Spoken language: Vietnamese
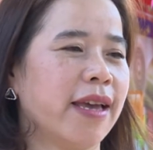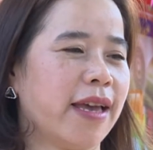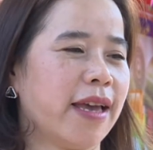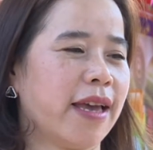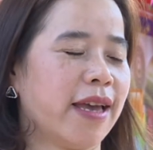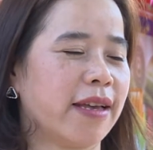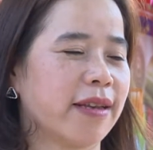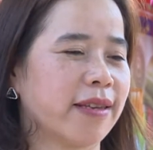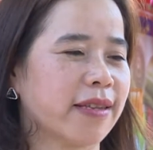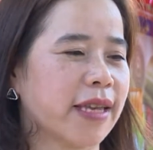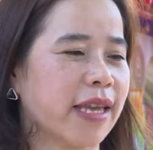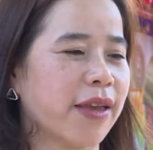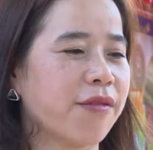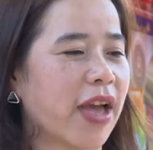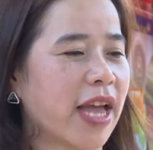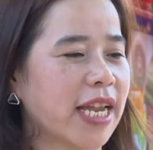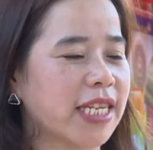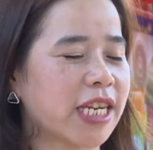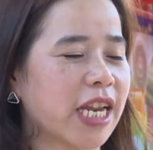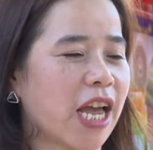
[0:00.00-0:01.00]
à, cái
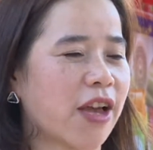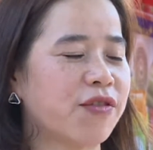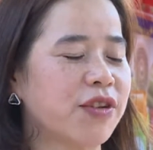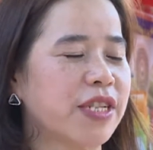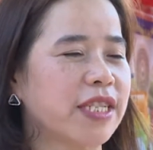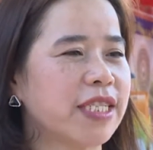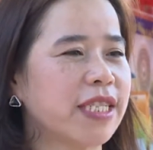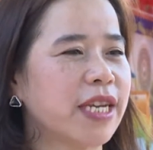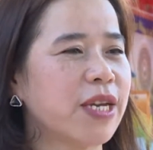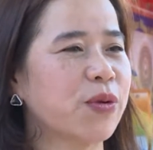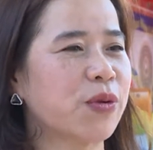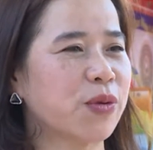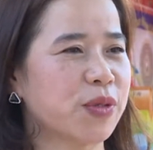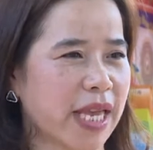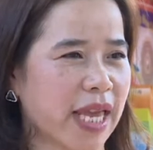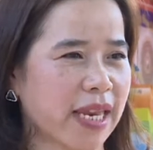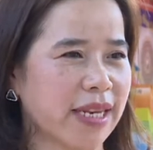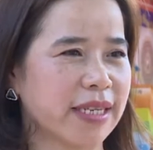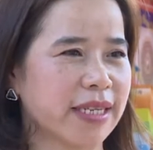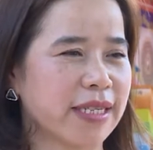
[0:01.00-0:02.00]
vai trò vị trí của
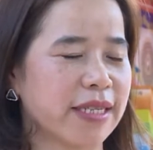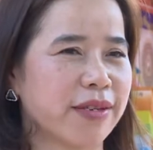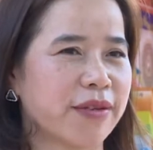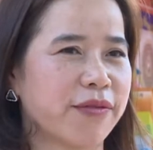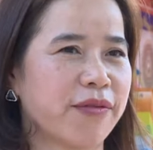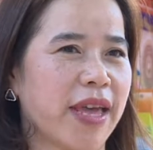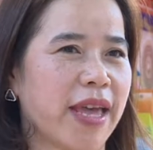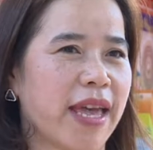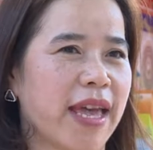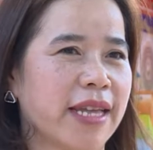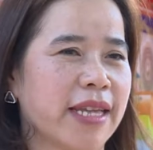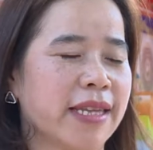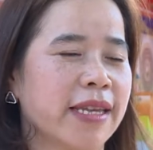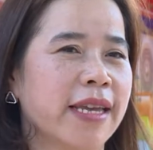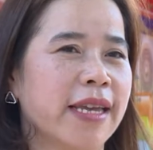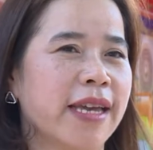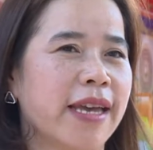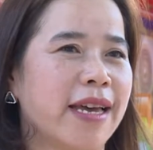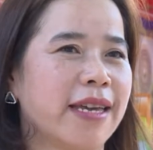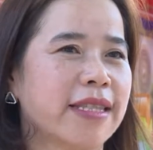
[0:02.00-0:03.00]
sách và
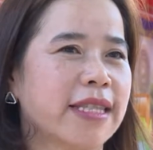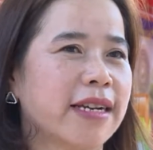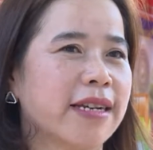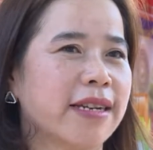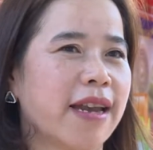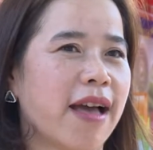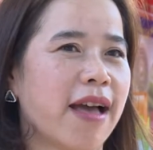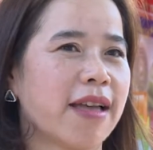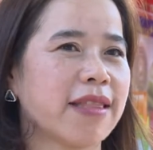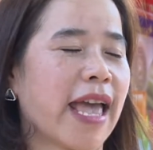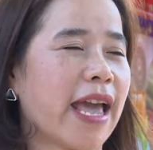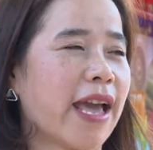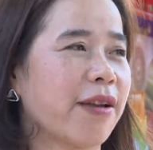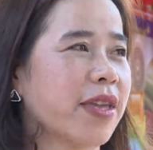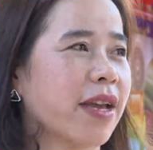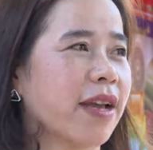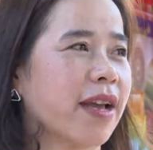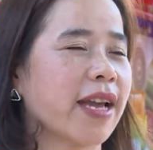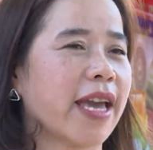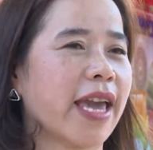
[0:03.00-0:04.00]
à, từ đó tạo
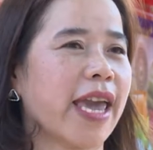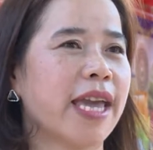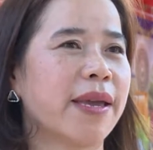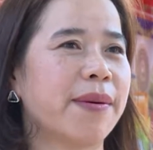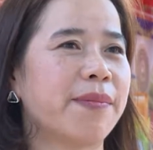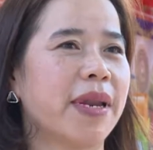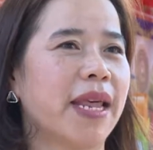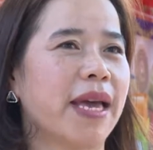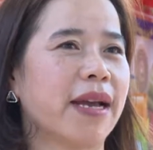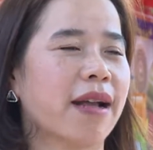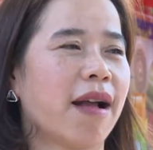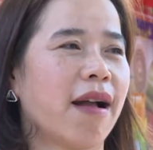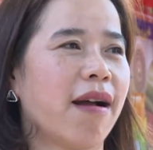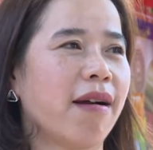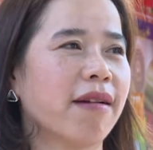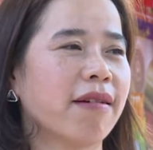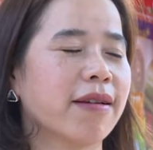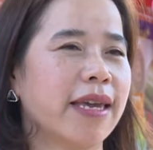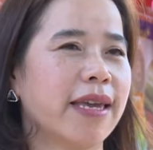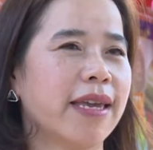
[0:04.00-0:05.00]
cho các em là
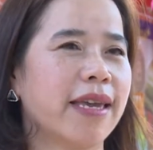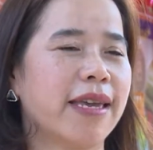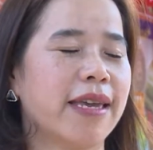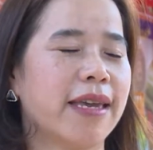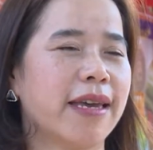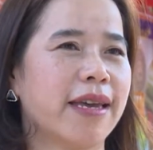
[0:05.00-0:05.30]
có cái